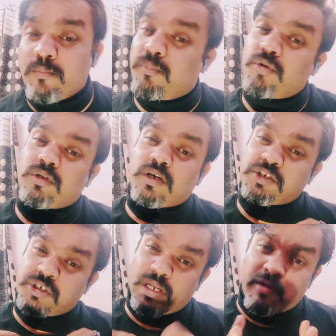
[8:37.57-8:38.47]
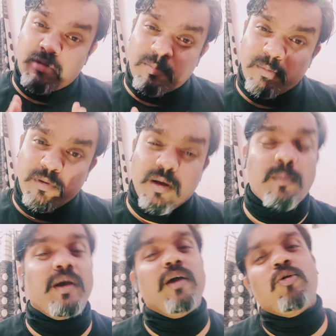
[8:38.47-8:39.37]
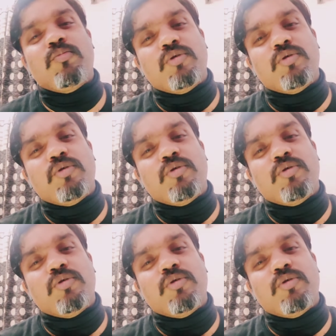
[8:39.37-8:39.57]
बहुत अच्छे लेवल पे भी कमाया और